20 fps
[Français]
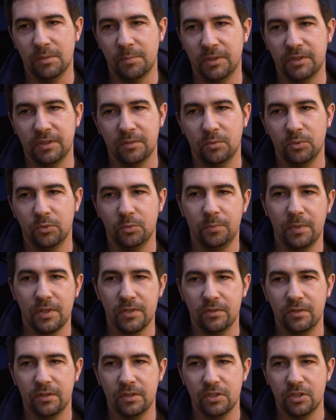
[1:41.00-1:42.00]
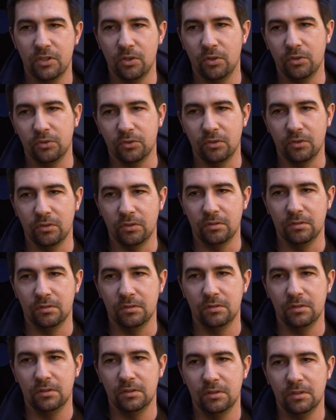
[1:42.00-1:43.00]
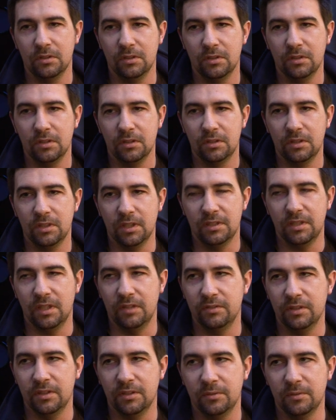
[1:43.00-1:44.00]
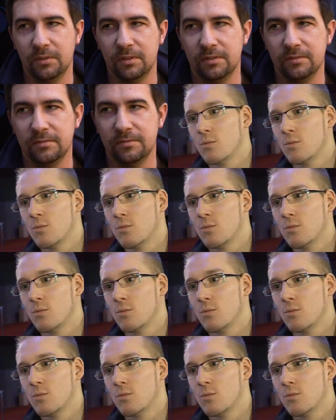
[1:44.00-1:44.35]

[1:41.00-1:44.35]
il n'y a pas tellement d'autres personnages qui rentrent en, qui interviennent, quoi.